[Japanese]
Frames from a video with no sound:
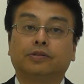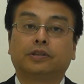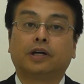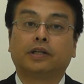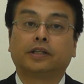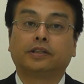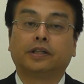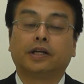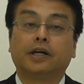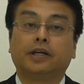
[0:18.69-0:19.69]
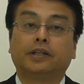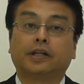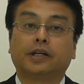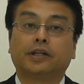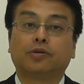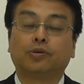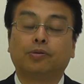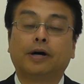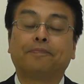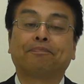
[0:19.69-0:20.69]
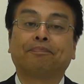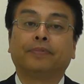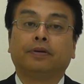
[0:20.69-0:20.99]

訴えさせていただいたことは